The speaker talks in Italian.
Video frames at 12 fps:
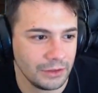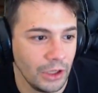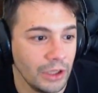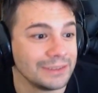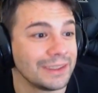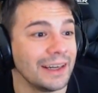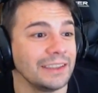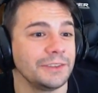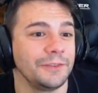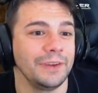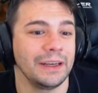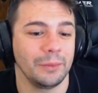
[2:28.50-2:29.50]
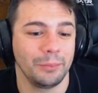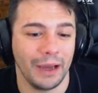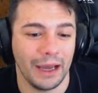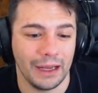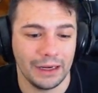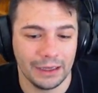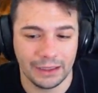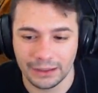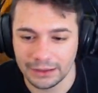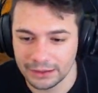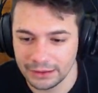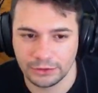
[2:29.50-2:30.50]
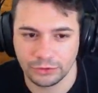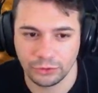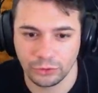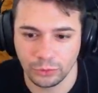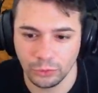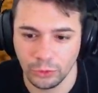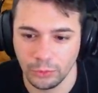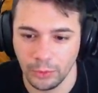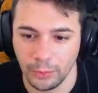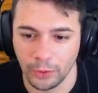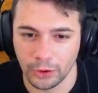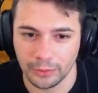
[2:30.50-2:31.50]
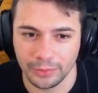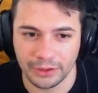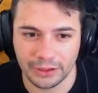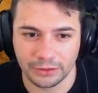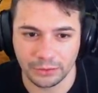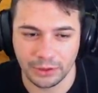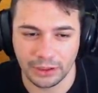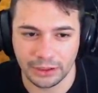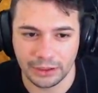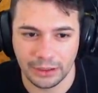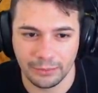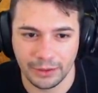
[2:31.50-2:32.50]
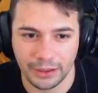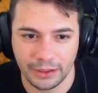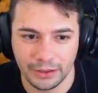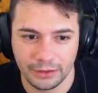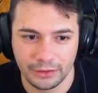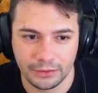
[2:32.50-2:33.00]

Tre sfere palle! Sono comunque un po' poche per catturare i Kilamari.